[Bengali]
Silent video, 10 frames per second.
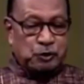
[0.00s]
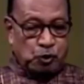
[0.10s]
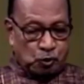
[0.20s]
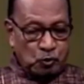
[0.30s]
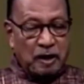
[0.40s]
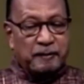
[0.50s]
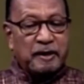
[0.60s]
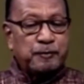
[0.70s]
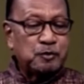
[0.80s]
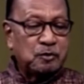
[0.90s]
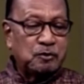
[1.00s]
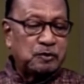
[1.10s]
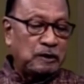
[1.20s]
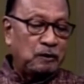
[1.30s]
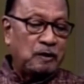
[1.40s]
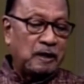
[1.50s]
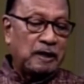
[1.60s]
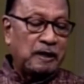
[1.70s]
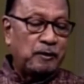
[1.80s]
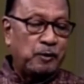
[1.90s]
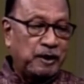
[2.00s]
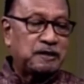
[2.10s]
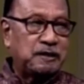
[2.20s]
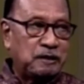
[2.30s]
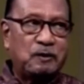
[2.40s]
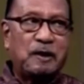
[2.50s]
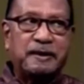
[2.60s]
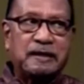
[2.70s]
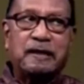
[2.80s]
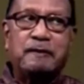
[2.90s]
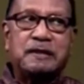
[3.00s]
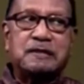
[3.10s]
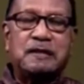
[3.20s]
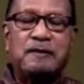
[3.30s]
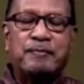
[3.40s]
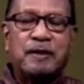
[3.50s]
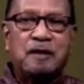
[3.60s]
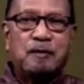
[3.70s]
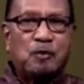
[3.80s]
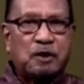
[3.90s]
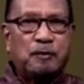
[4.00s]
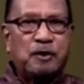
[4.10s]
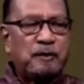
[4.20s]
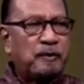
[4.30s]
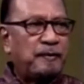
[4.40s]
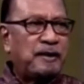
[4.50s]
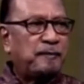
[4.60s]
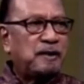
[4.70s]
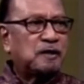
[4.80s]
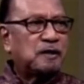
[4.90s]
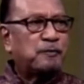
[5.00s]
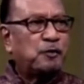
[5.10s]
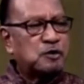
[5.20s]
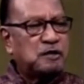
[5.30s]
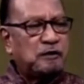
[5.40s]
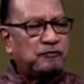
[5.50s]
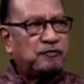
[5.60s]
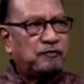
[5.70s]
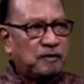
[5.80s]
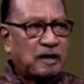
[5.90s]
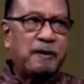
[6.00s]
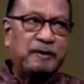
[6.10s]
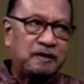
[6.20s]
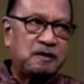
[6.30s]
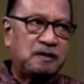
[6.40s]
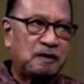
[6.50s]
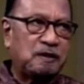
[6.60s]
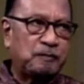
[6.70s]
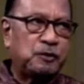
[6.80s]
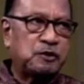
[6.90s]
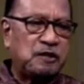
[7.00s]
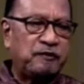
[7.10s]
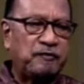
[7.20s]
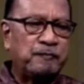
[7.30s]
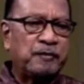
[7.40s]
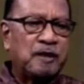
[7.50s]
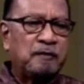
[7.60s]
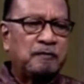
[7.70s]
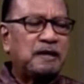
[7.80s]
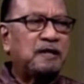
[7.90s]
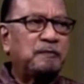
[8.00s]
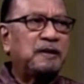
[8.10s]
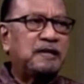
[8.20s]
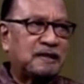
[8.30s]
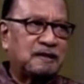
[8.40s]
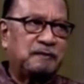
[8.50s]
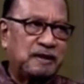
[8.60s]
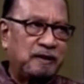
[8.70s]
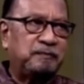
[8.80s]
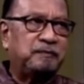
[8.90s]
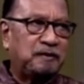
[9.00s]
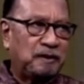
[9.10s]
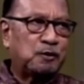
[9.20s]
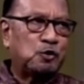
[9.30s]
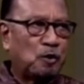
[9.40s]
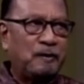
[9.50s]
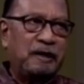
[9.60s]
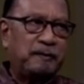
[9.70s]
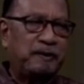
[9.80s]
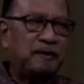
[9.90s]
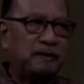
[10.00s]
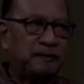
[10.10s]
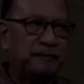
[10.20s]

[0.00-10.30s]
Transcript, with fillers: যতগুলো আমরা এই পর্যন্ত যেগুলো হয়েছে যেগুলো আমরা দেখলাম আজকে মোটামুটিভাবে আমি এটাকে পজিটিভ আমার দৃষ্টিতে এটা পজিটিভ বাট ইট মে টেক সাম টাইম একটু সময় লাগবে